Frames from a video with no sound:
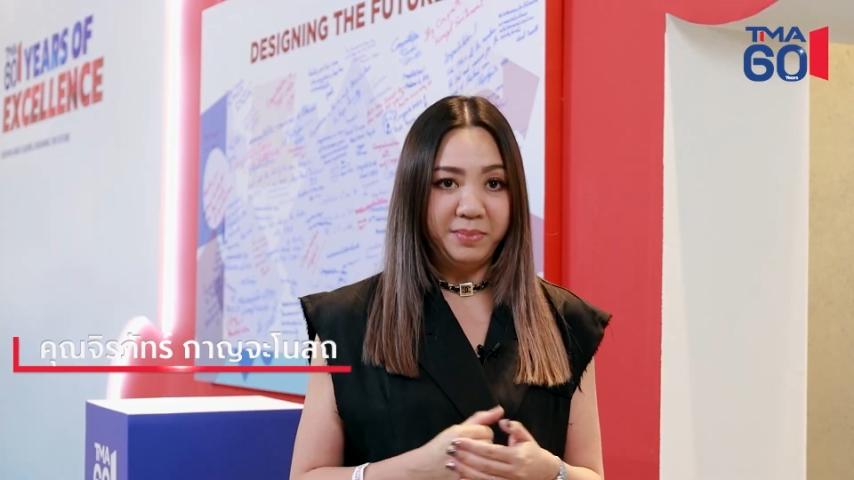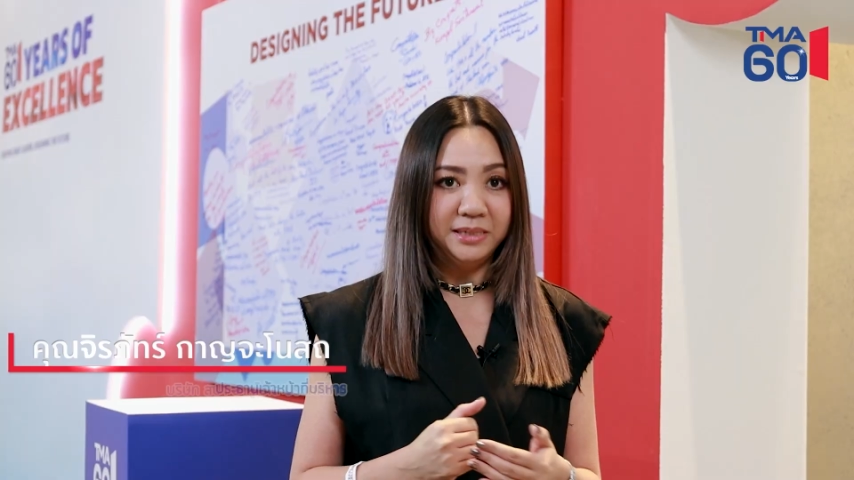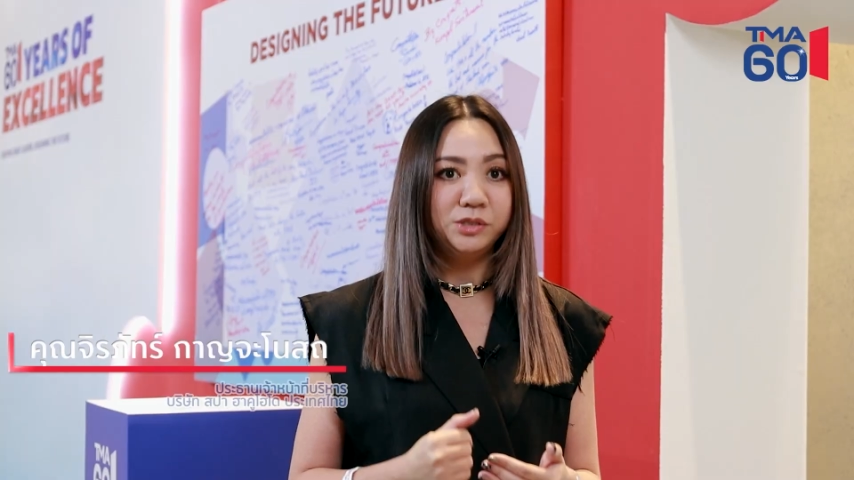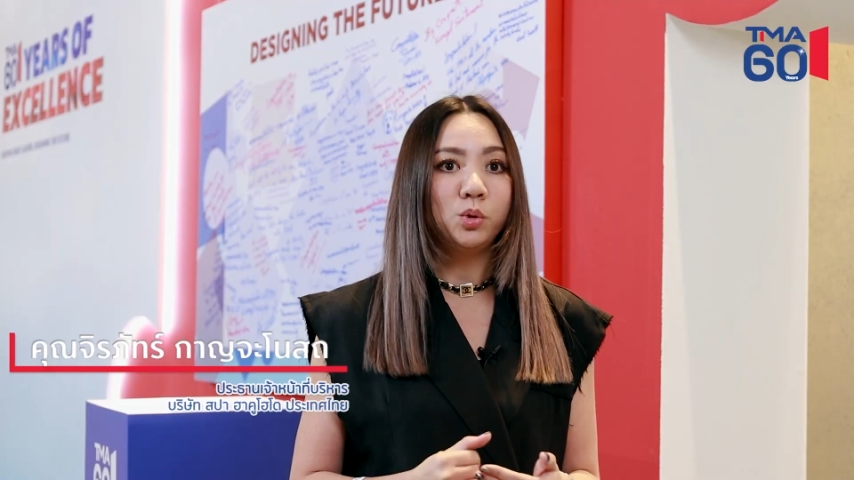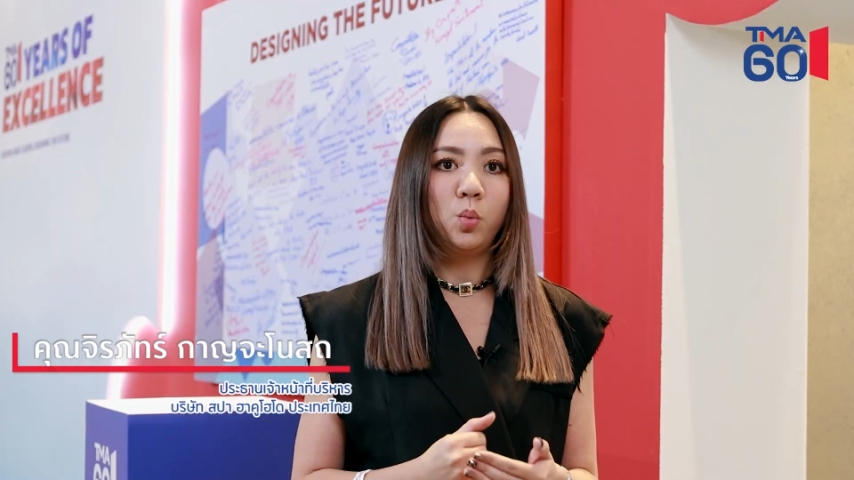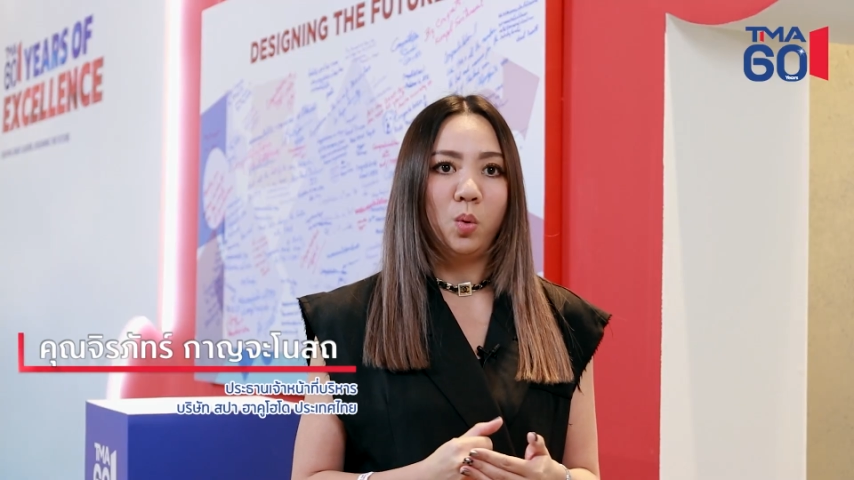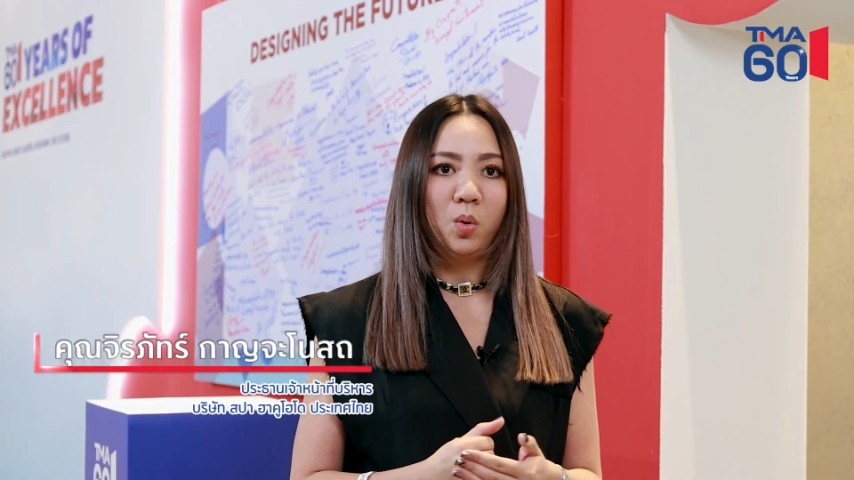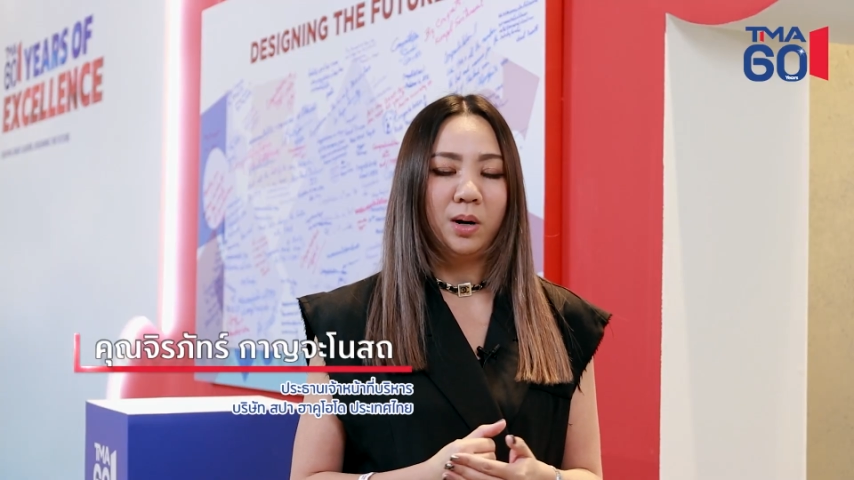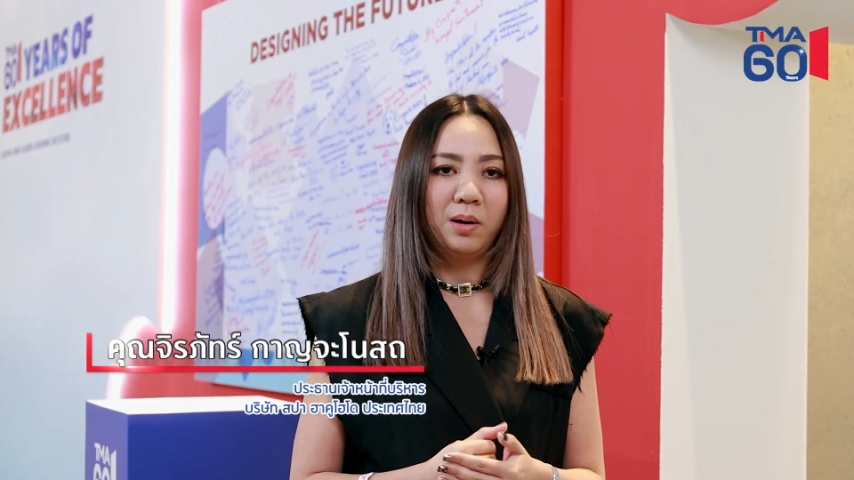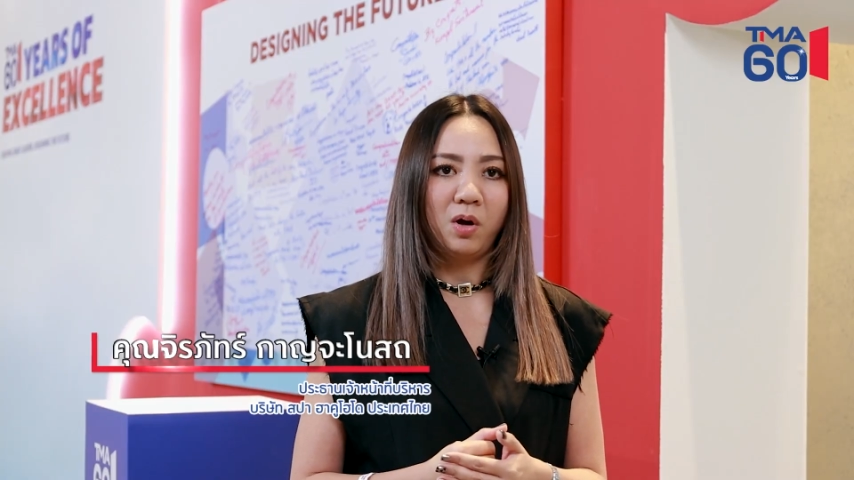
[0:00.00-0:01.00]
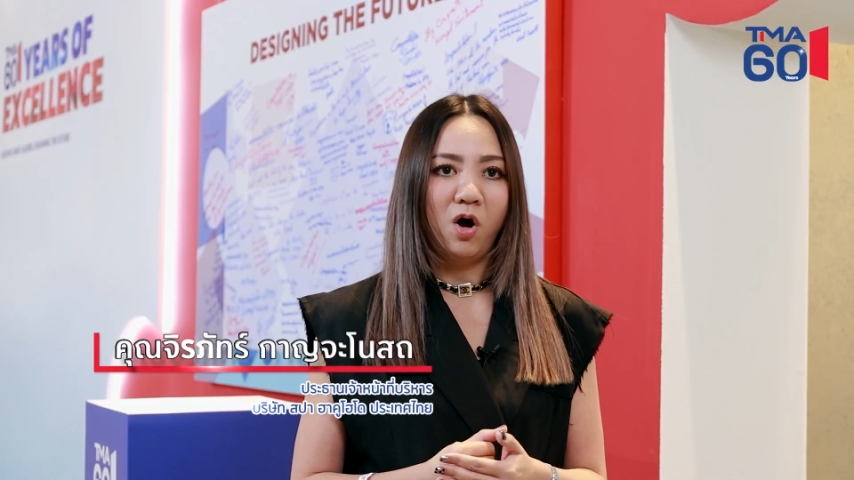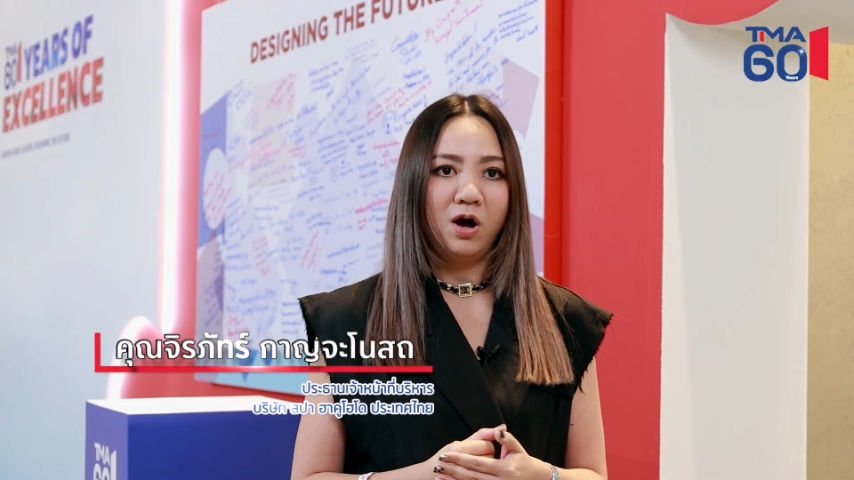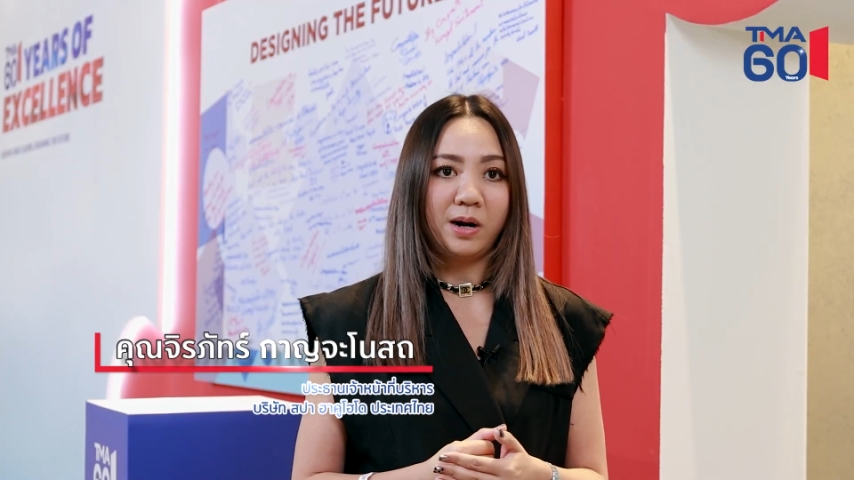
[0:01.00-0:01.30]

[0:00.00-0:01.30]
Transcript: มีสูง แล้วก็